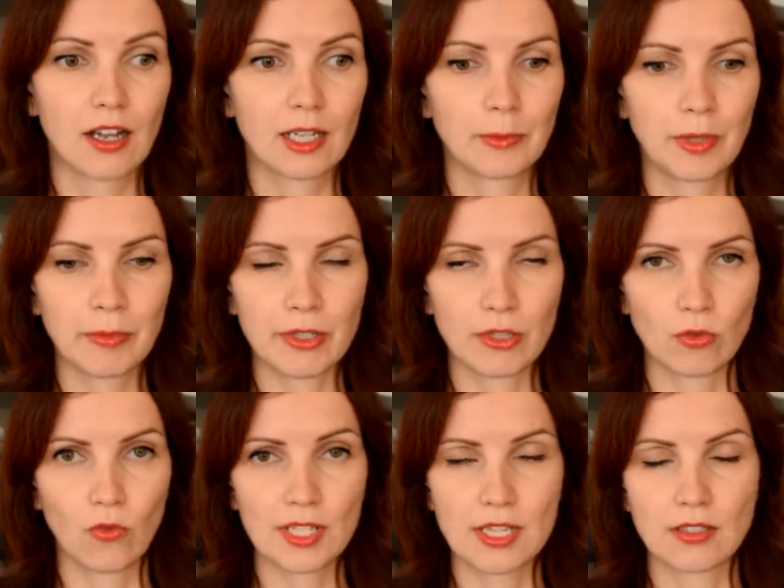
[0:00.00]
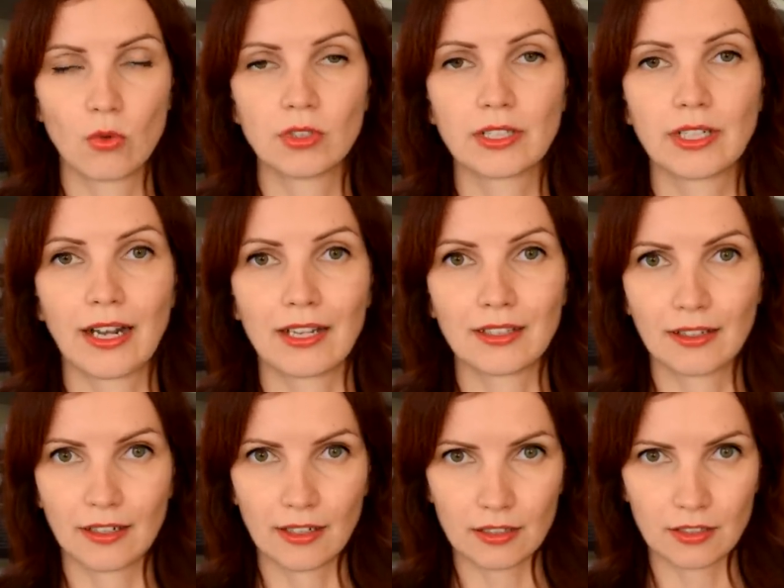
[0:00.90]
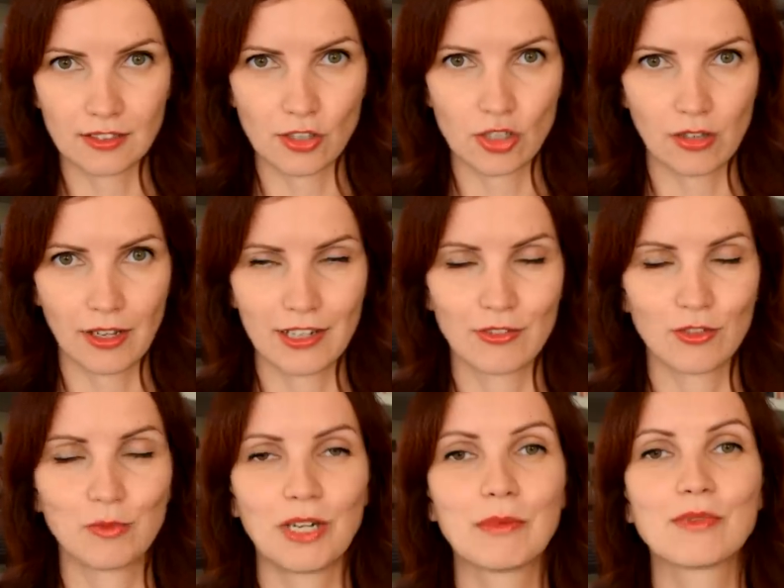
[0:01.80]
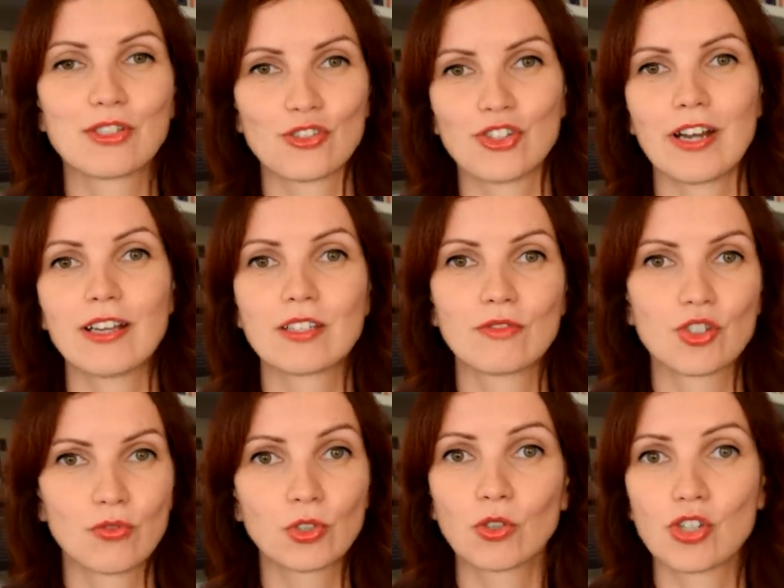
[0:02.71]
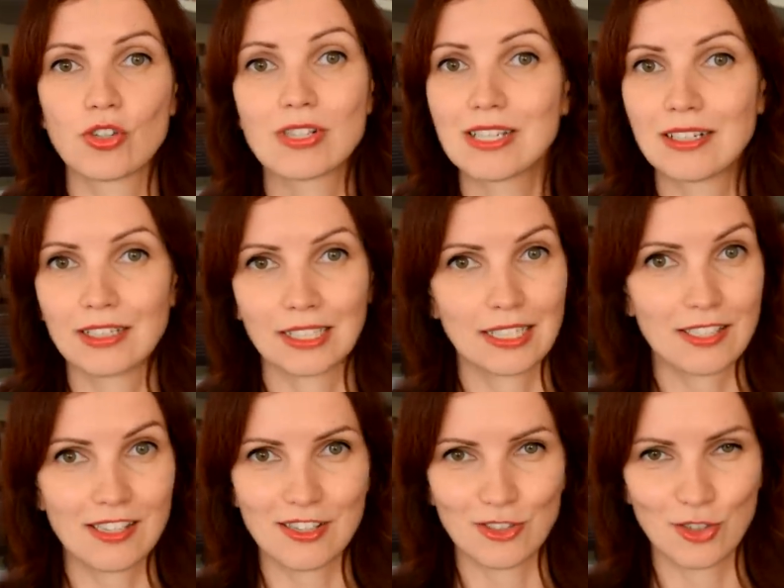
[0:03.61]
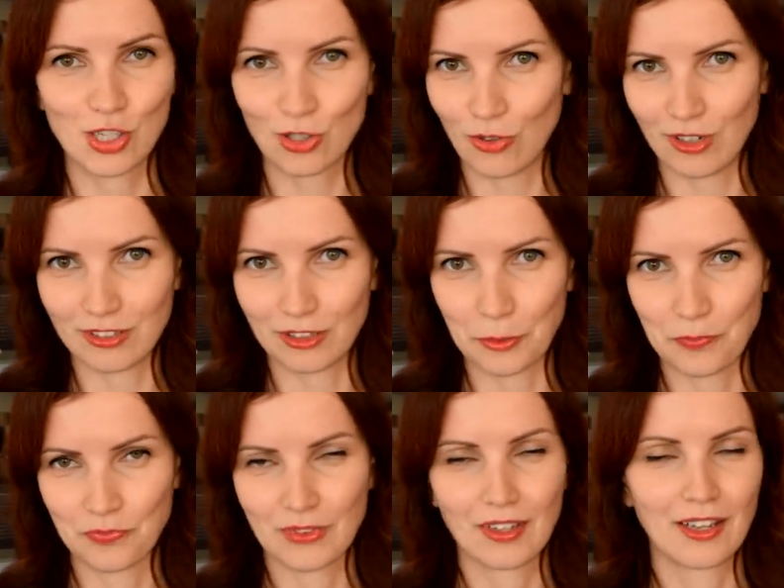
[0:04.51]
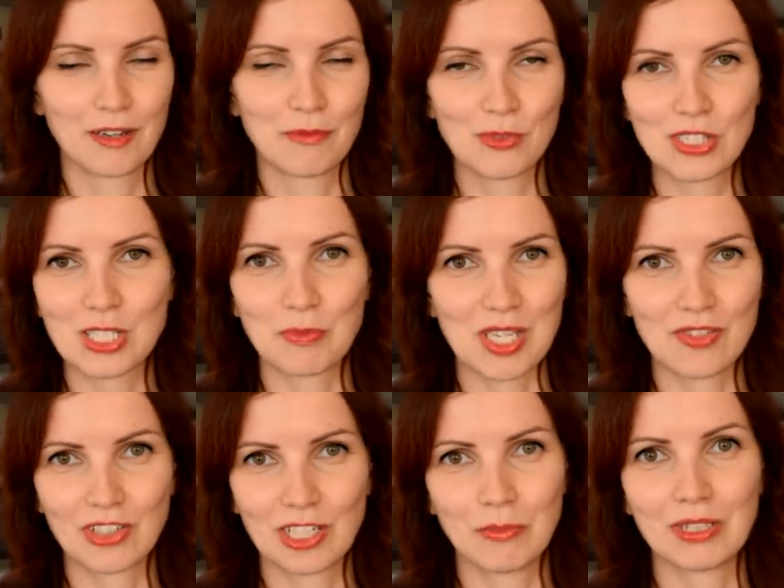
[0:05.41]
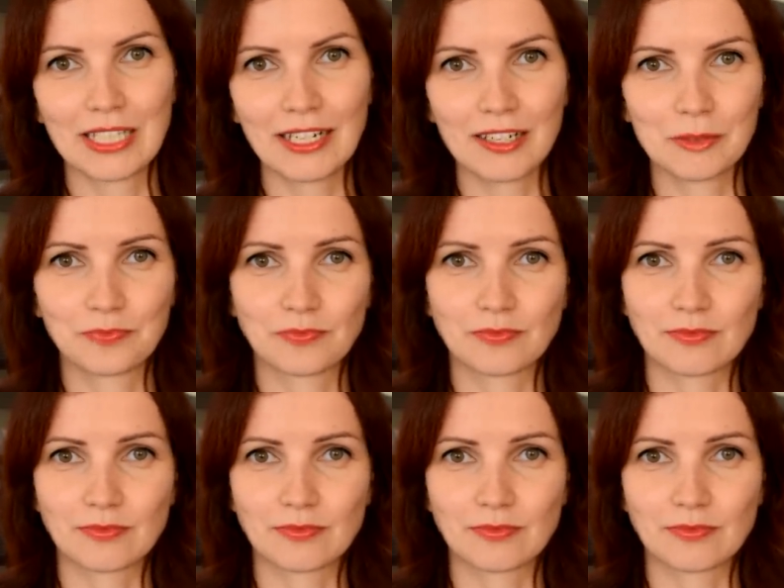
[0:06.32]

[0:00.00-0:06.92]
К примеру, у вас есть какое-то конкретное желание, вот прямо сейчас вы чего-то очень сильно хотите. Что это? Можете писать в комментарии,